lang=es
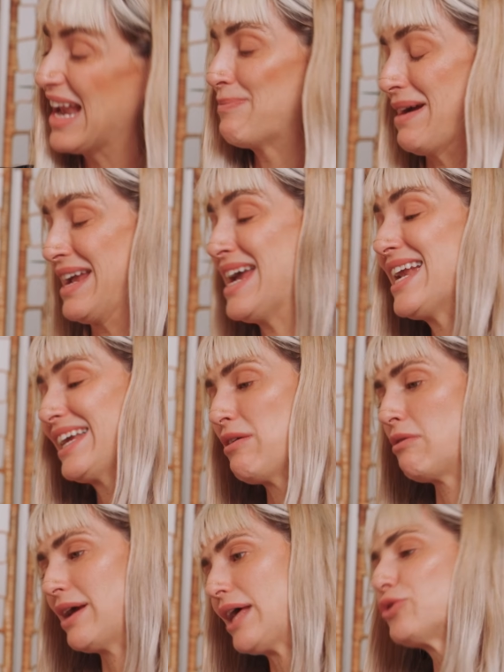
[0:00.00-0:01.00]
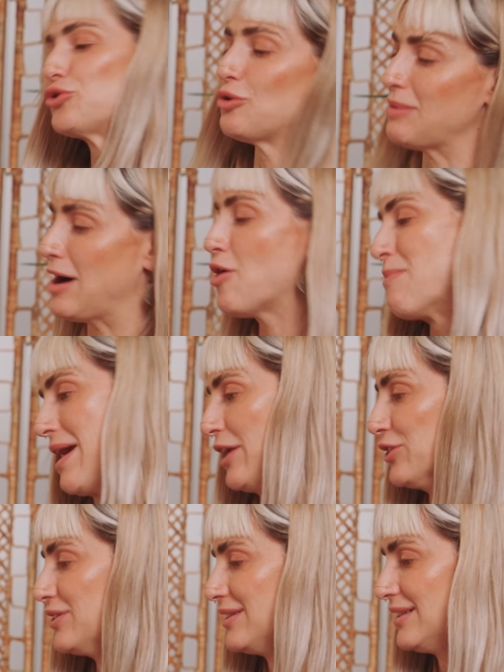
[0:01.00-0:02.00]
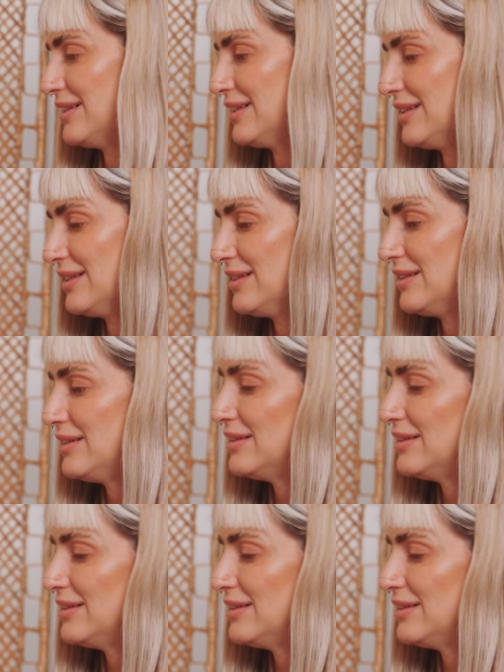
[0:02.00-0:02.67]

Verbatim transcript: sé... del país en el que vivieras duró más sí, o menos. Sí, sí, sí, nunca sé